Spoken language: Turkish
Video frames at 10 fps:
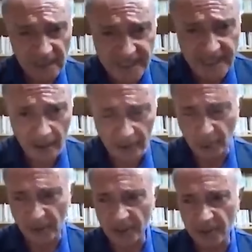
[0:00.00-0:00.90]
Niye
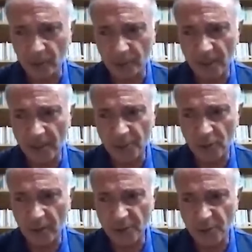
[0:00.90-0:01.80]
alıyorlar? Onu da
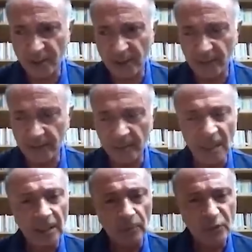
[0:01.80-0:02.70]
şöyle söyleyebilirim.
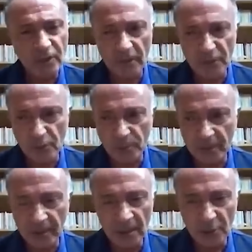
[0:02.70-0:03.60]
Mustafa
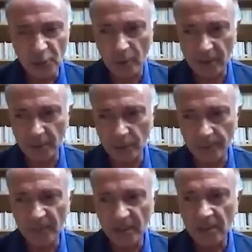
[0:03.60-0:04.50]
Süpi şöyle diyor.